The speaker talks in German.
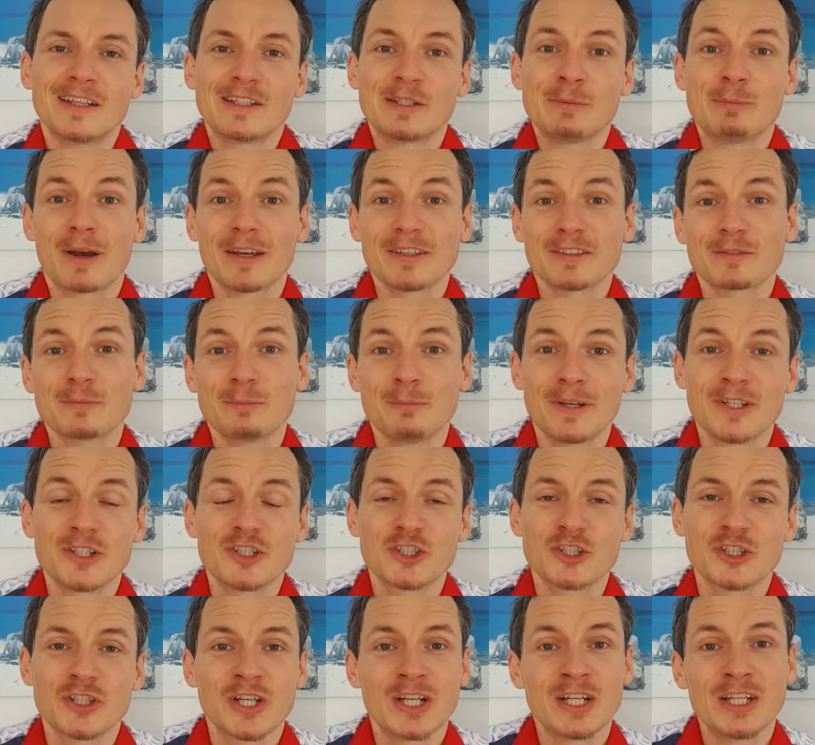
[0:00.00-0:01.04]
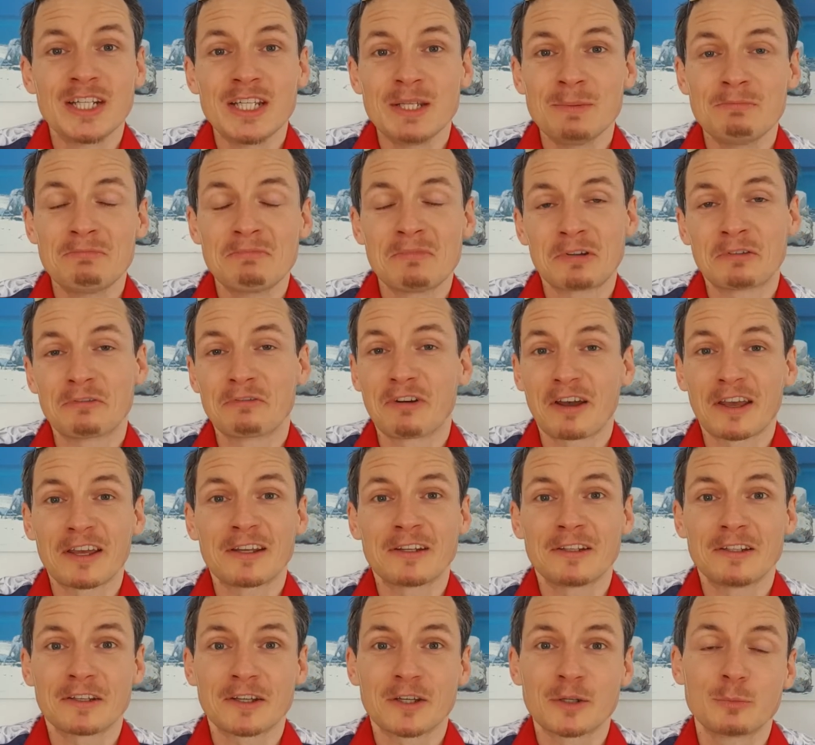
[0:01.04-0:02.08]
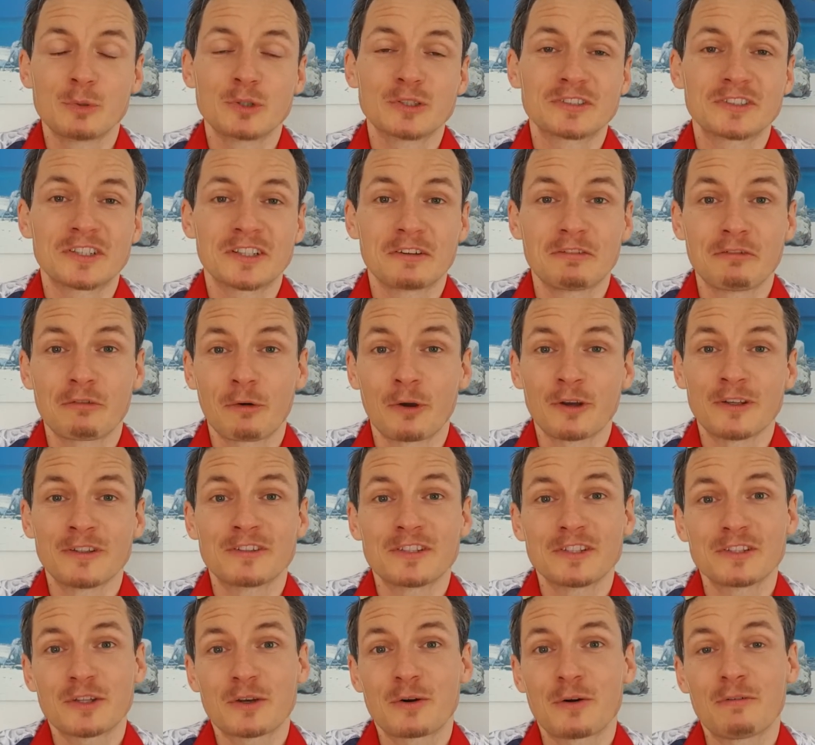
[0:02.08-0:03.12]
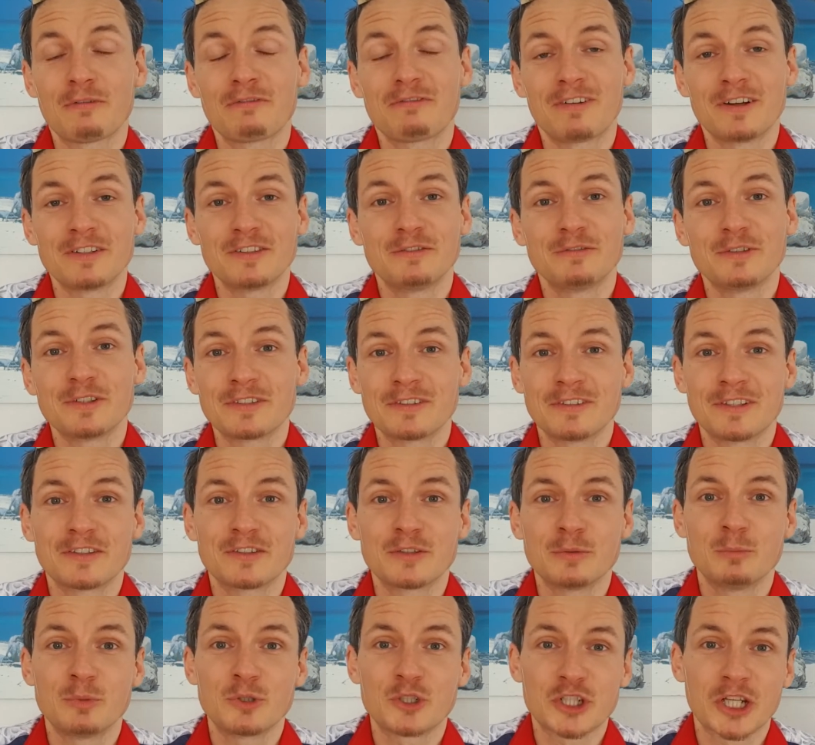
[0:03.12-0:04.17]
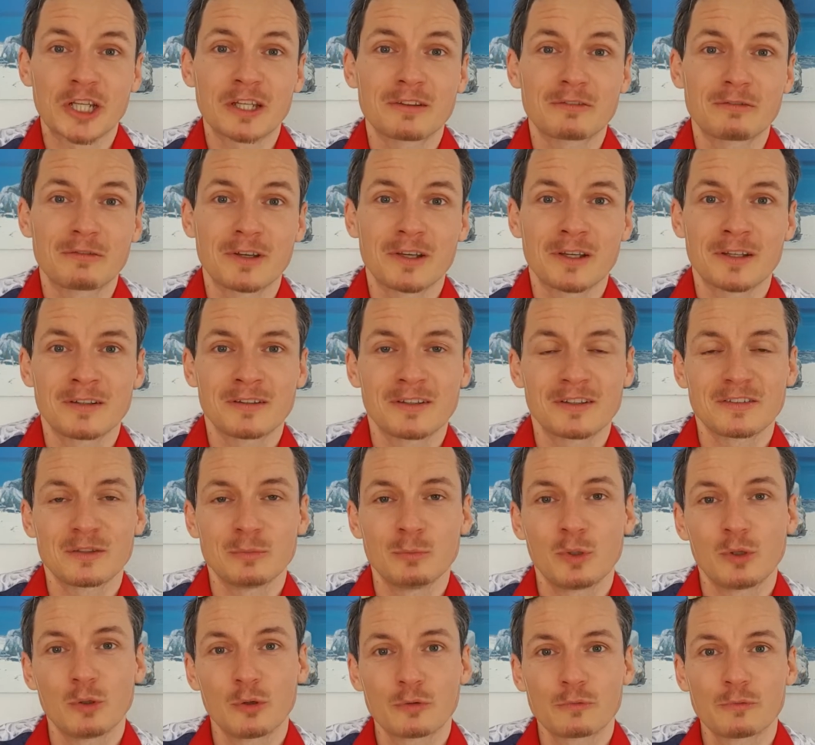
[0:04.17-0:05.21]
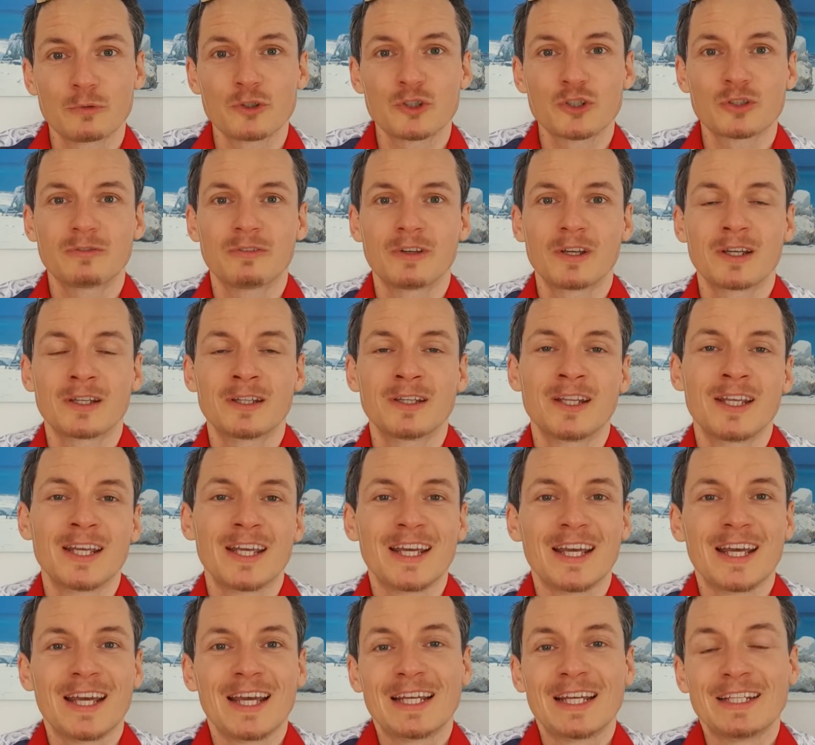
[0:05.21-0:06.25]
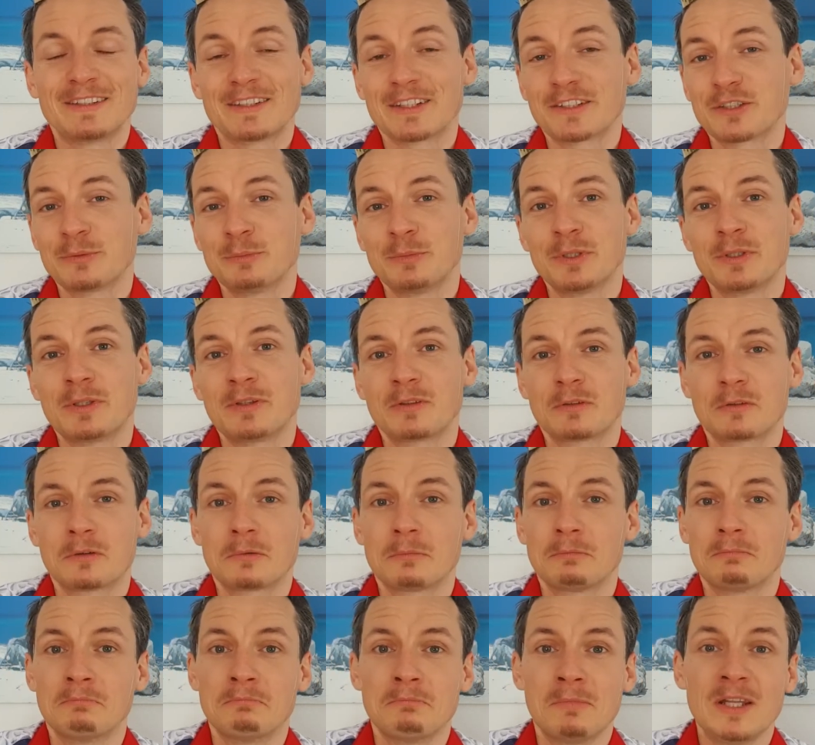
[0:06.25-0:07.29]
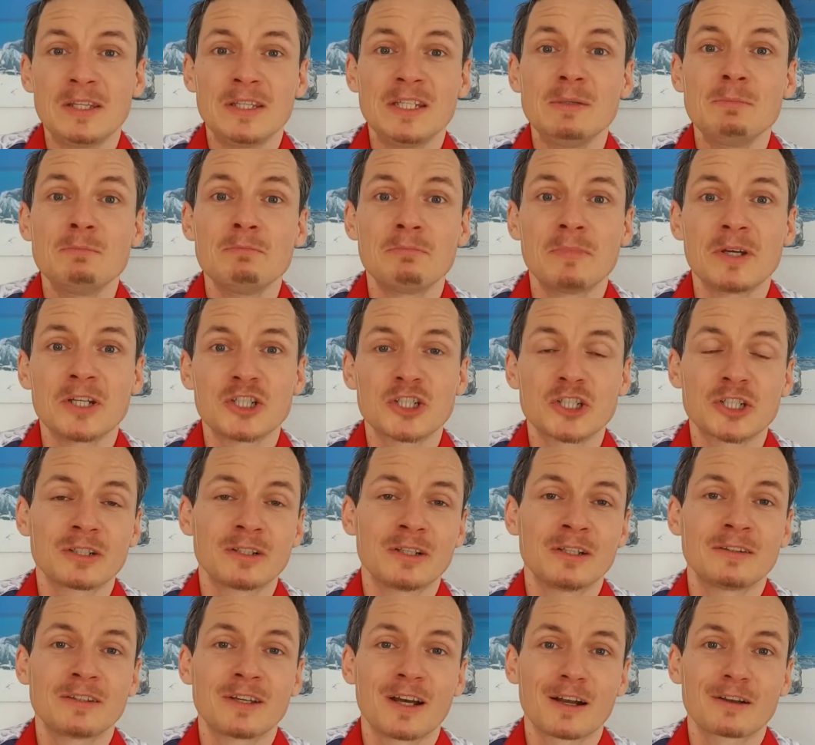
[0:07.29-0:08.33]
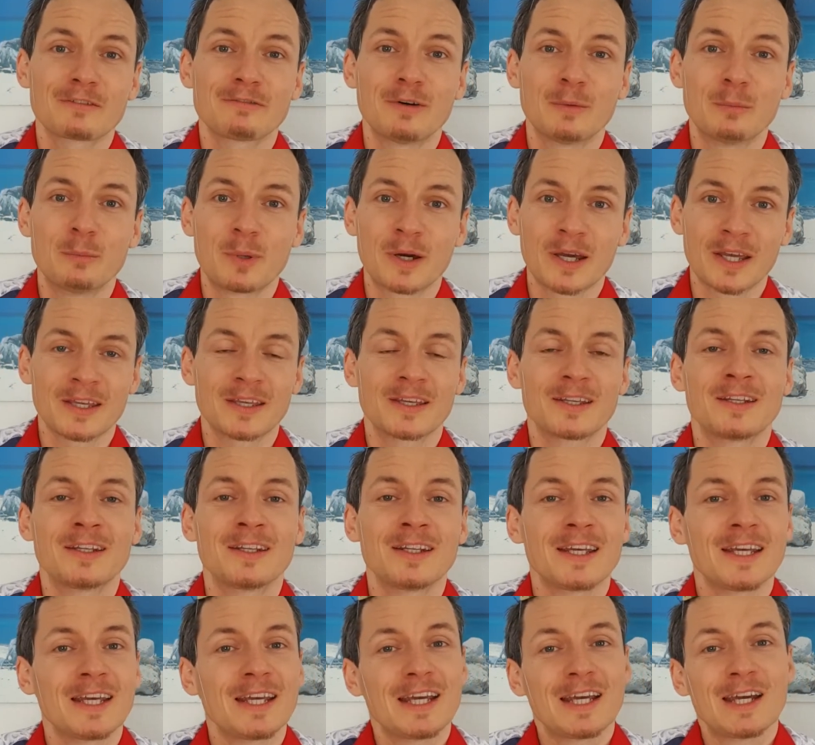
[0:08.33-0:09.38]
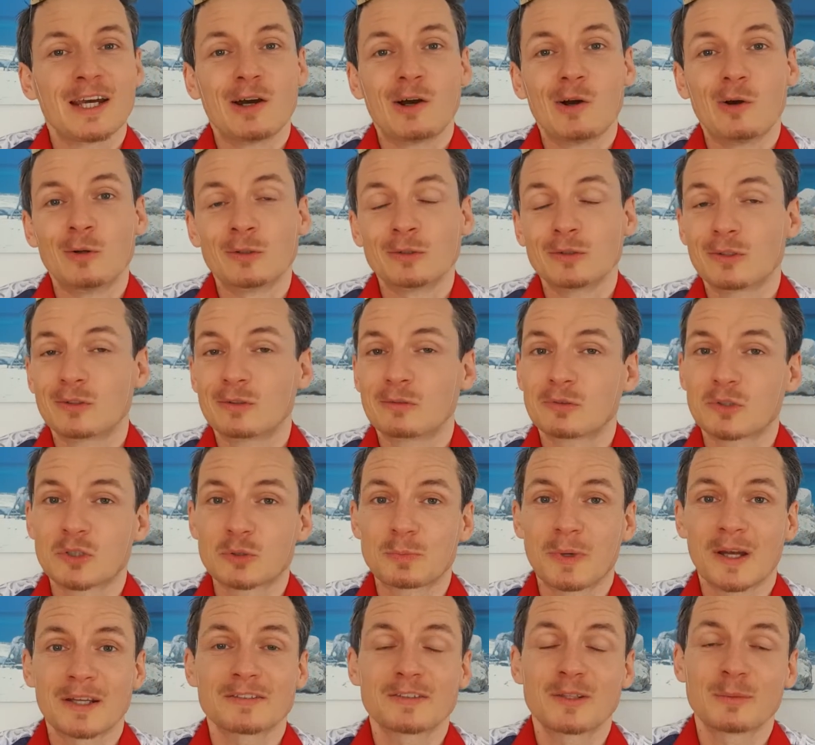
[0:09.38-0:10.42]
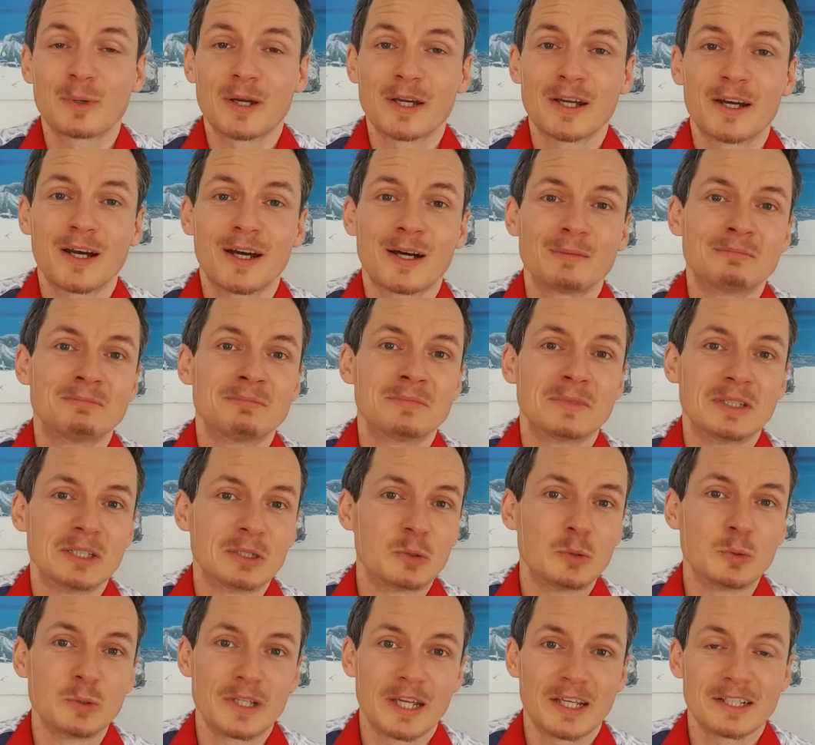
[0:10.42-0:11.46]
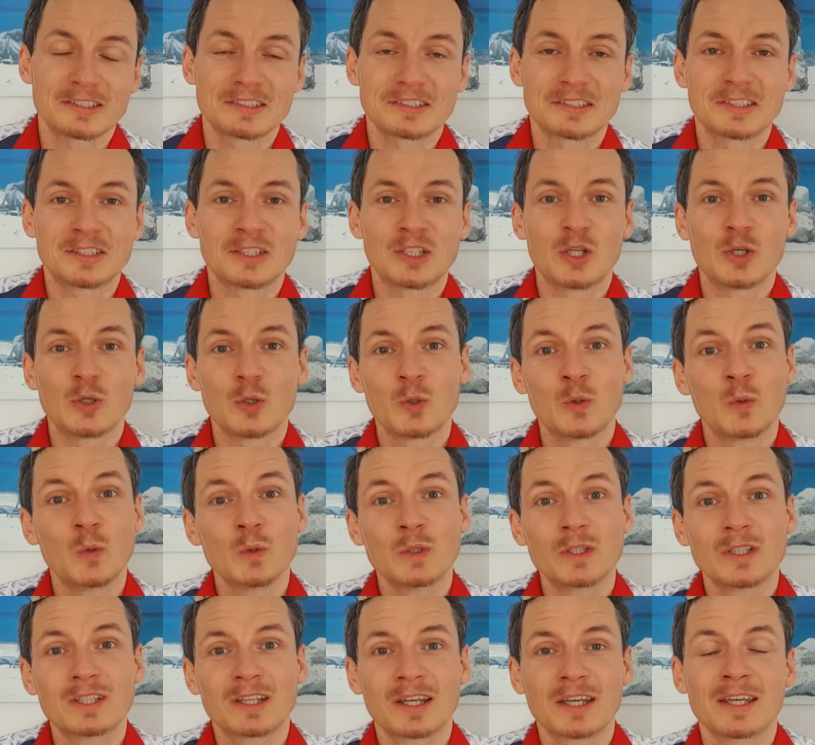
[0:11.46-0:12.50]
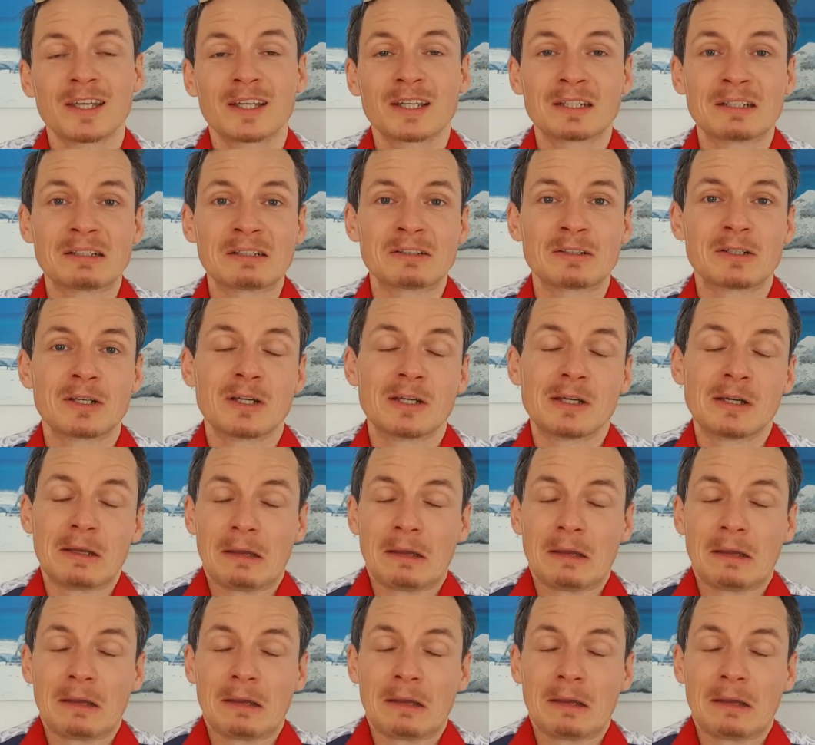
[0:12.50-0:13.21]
Die meisten Menschen lieben und feiern ihre Geburtstage, freuen sich drauf, weil sie wissen, dass sie beschenkt werden, dass sie beglückwünscht werden, dass sie mit lieben Menschen den Tag verbringen und Spaß dabei haben, gut essen, gut trinken.